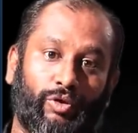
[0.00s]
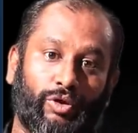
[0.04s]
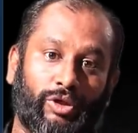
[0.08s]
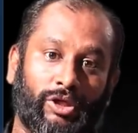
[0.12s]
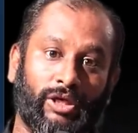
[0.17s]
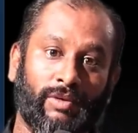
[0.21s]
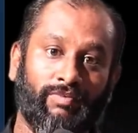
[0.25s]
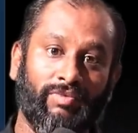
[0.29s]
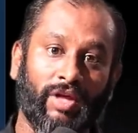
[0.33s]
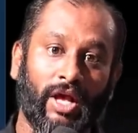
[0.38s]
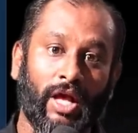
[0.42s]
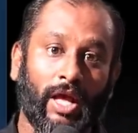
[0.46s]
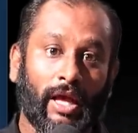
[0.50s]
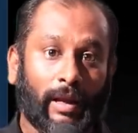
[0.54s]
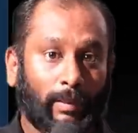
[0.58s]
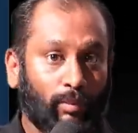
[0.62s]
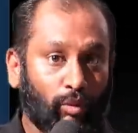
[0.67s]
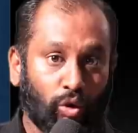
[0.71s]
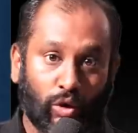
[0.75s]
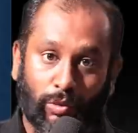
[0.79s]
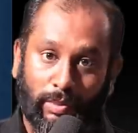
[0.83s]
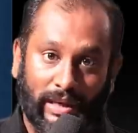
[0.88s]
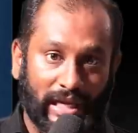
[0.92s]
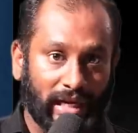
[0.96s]
போது
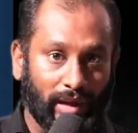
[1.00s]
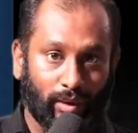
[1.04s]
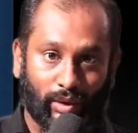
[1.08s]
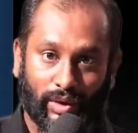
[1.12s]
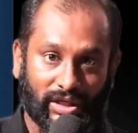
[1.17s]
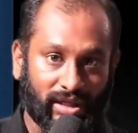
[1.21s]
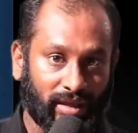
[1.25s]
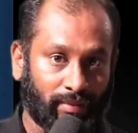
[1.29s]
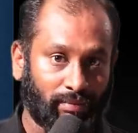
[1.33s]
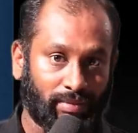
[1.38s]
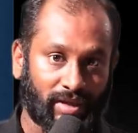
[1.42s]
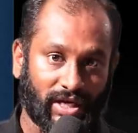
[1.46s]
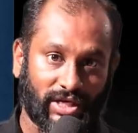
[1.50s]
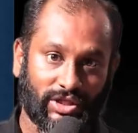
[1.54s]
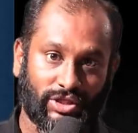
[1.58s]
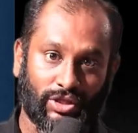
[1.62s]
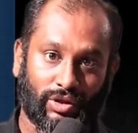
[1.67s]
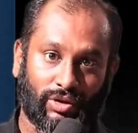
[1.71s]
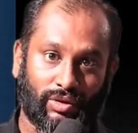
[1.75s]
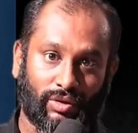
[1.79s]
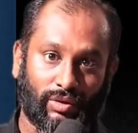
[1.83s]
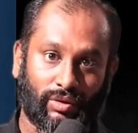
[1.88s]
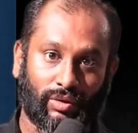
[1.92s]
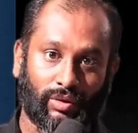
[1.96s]
பூமியில் ஒரு
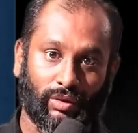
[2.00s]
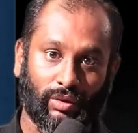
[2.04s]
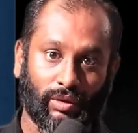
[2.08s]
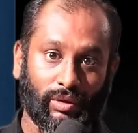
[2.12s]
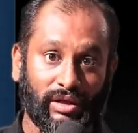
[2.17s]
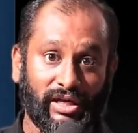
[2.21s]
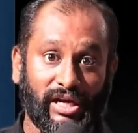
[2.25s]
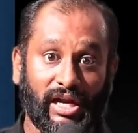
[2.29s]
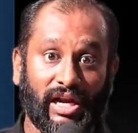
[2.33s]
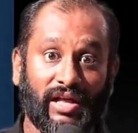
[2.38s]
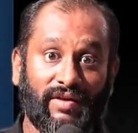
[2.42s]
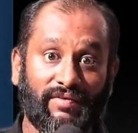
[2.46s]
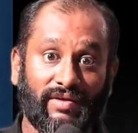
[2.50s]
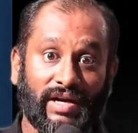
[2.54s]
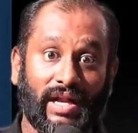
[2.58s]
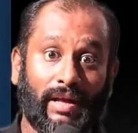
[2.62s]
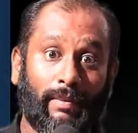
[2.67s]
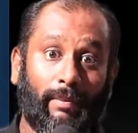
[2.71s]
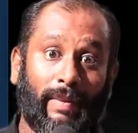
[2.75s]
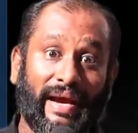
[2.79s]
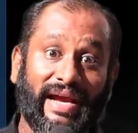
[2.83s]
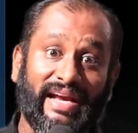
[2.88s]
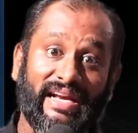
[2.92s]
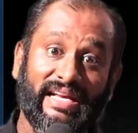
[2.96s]
டெம்பரேச்சர் இருக்கும் நிலவில்
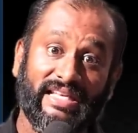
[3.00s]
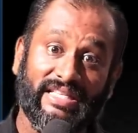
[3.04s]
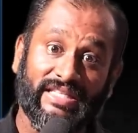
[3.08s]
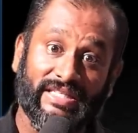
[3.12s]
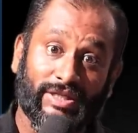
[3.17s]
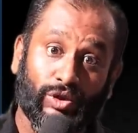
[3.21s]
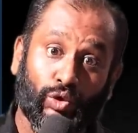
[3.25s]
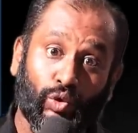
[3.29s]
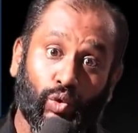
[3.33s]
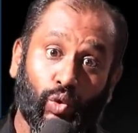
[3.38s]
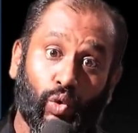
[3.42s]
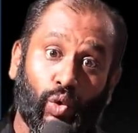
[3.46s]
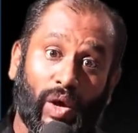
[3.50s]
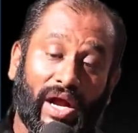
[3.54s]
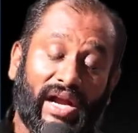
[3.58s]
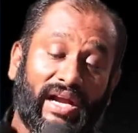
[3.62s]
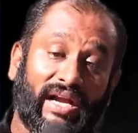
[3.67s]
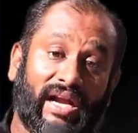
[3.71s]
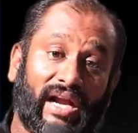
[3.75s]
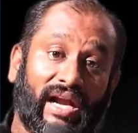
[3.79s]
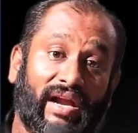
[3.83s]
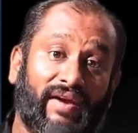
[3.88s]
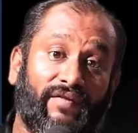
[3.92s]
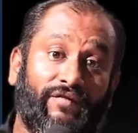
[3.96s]
மைனஸ் டூ
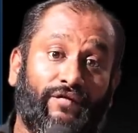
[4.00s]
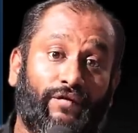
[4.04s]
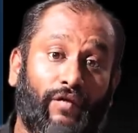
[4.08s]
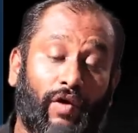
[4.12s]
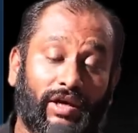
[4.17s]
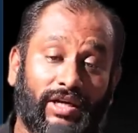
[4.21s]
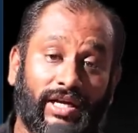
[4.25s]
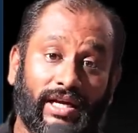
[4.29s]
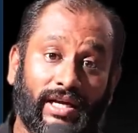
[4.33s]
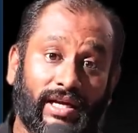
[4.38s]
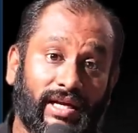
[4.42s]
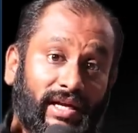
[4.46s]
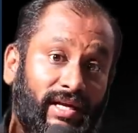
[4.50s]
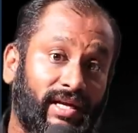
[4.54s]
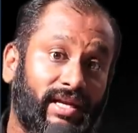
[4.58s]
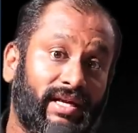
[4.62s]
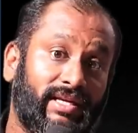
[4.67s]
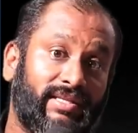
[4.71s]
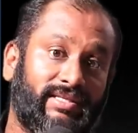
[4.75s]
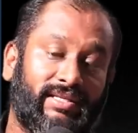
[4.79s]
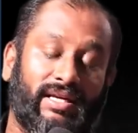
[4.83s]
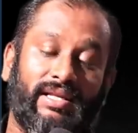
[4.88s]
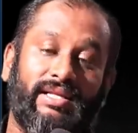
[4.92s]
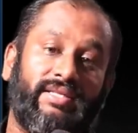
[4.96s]
ஹண்ட்ரட் அண்ட் ஃபார்ட்டி டிகிரி
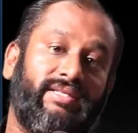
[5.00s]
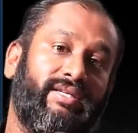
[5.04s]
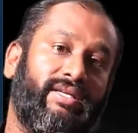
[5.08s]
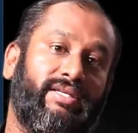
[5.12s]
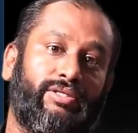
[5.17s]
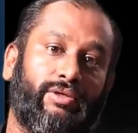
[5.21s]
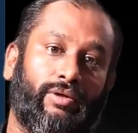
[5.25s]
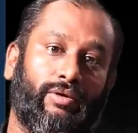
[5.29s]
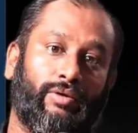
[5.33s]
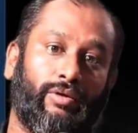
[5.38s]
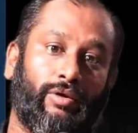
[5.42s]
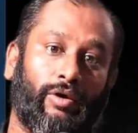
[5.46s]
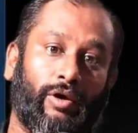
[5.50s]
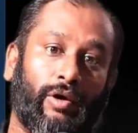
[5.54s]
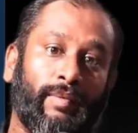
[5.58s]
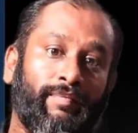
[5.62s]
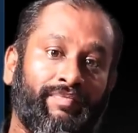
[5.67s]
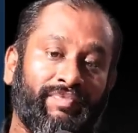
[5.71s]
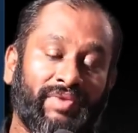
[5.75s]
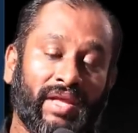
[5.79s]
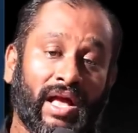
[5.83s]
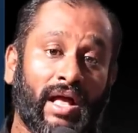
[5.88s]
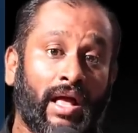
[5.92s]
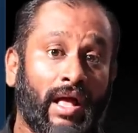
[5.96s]
செல்சியஸ் இருக்கும்
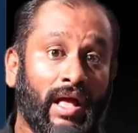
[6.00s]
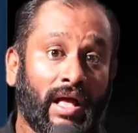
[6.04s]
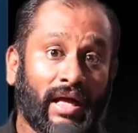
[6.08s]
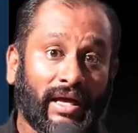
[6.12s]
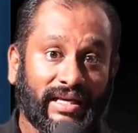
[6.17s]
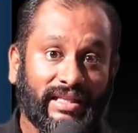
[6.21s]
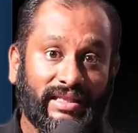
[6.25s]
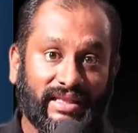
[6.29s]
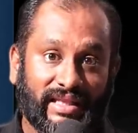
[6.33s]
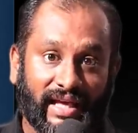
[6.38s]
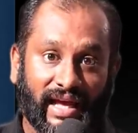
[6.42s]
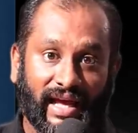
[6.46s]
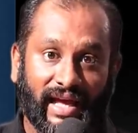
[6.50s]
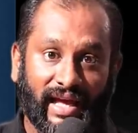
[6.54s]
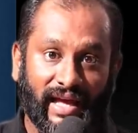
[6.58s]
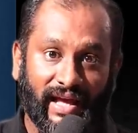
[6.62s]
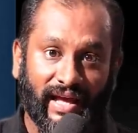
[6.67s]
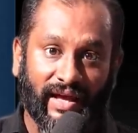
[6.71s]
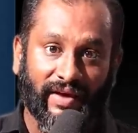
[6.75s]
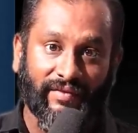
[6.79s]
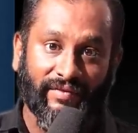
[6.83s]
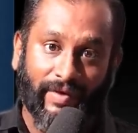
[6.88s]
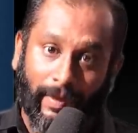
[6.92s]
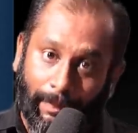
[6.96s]
இந்த
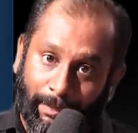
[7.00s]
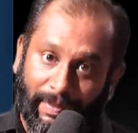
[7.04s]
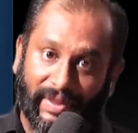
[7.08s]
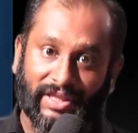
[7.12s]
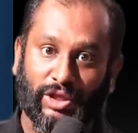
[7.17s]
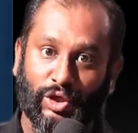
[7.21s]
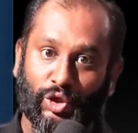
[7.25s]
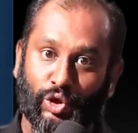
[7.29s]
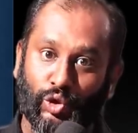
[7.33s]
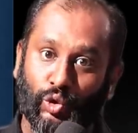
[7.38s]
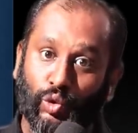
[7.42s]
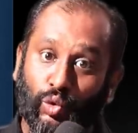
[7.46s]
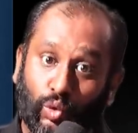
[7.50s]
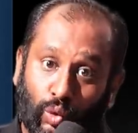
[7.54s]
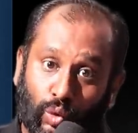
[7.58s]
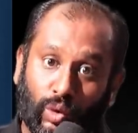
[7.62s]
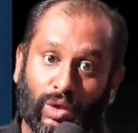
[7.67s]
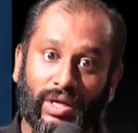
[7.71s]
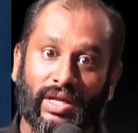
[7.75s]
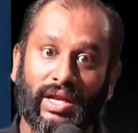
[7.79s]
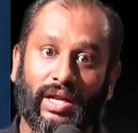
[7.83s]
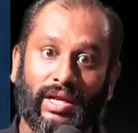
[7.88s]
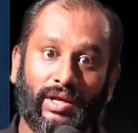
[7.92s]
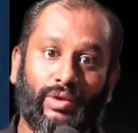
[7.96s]
வெப்பத்தையும்
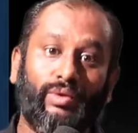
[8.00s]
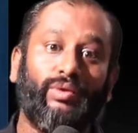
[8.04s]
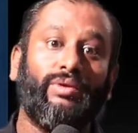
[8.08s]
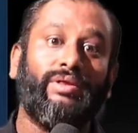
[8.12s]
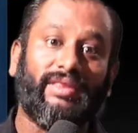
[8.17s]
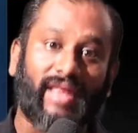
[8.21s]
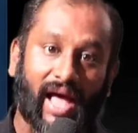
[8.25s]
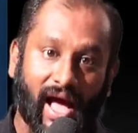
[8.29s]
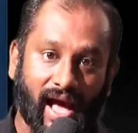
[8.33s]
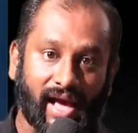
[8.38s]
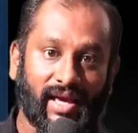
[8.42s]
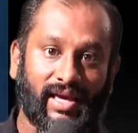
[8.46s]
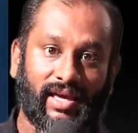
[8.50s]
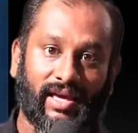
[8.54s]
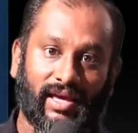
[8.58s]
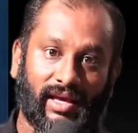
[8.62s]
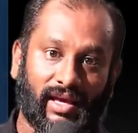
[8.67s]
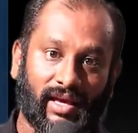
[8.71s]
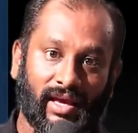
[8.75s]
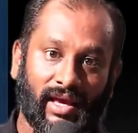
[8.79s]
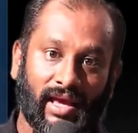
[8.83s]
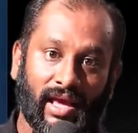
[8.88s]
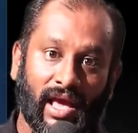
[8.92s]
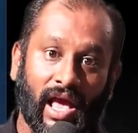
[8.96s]
குளிரையும்
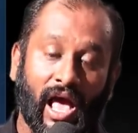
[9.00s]
தாங்கி